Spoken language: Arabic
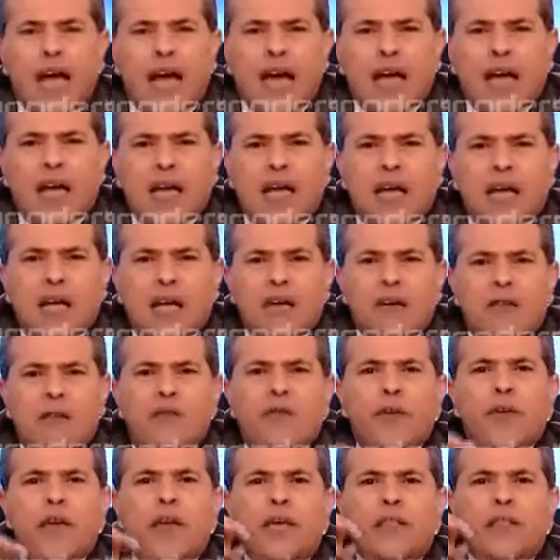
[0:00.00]
ده
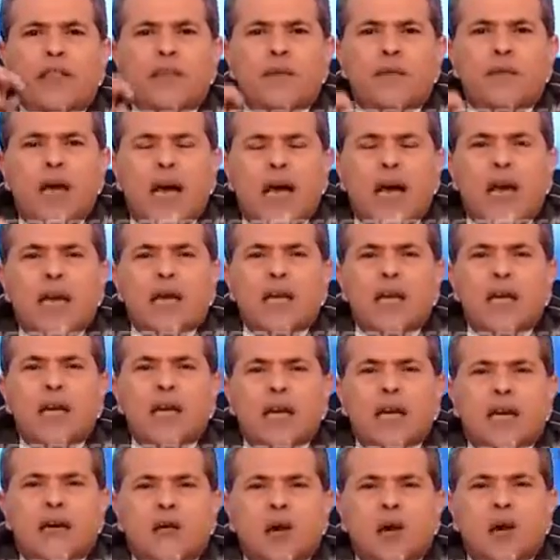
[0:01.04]
في احتمال ان
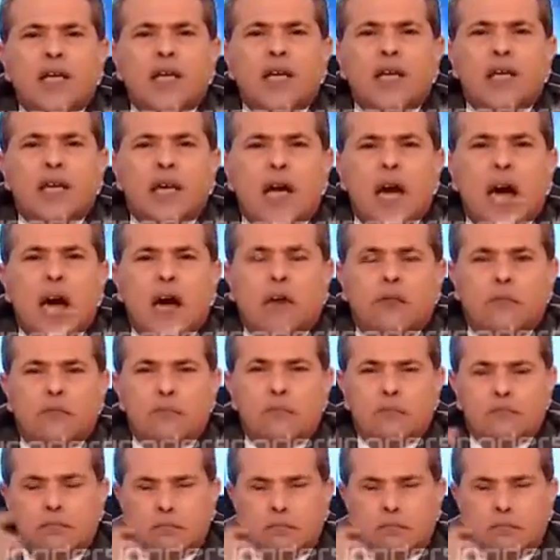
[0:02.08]
الاخوان يرجعوا